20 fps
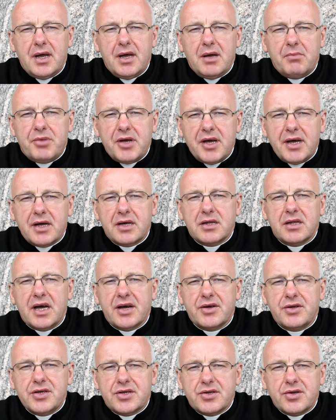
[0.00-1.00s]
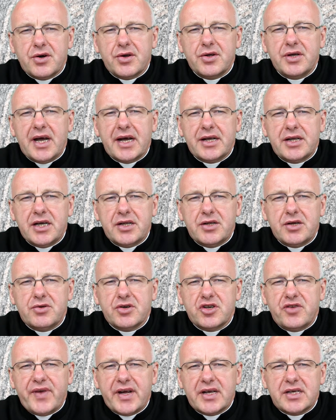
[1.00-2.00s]
piękna historia, kiedy
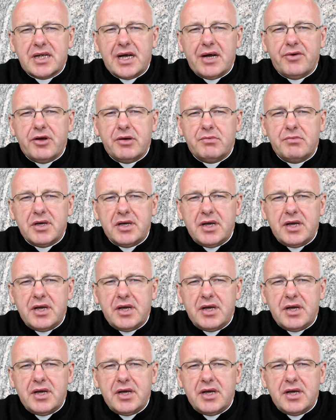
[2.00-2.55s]
doświadczałem,